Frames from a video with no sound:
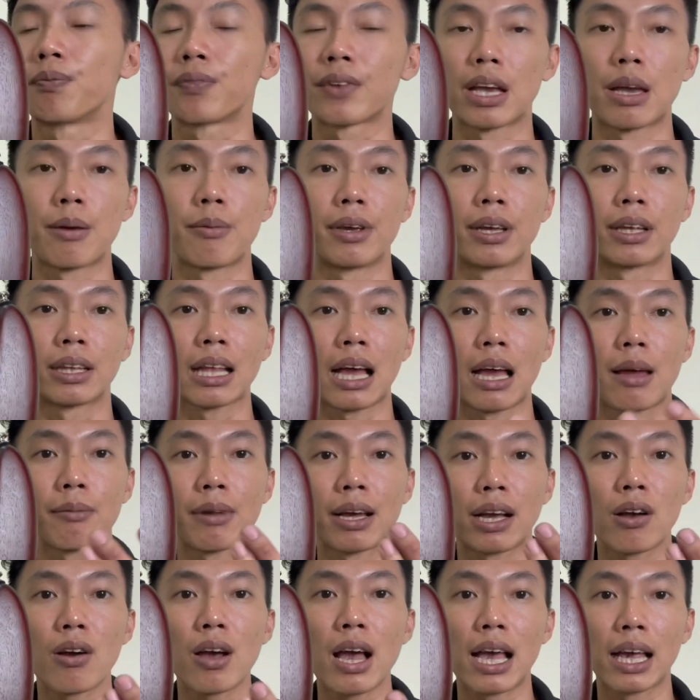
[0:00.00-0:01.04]
em hiện tại em đang
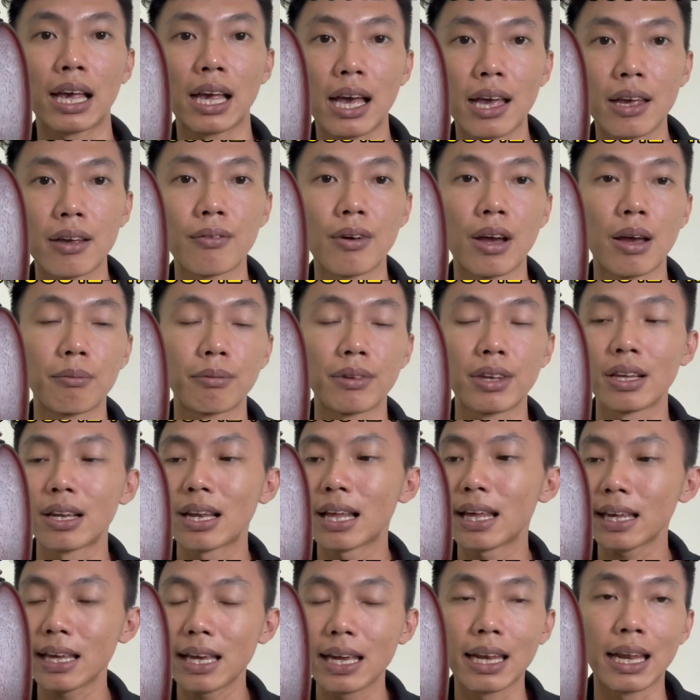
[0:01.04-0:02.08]
có hai cây và em chỉ
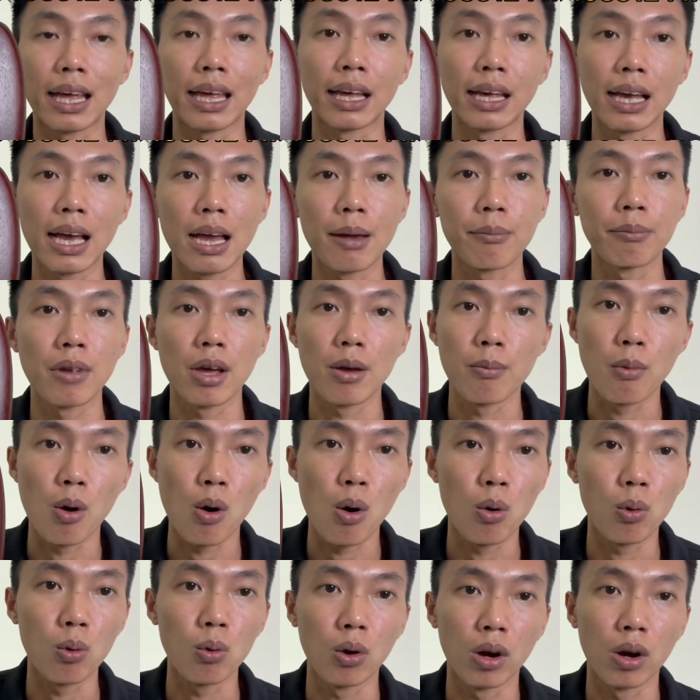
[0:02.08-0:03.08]
lấy cây này ra em demo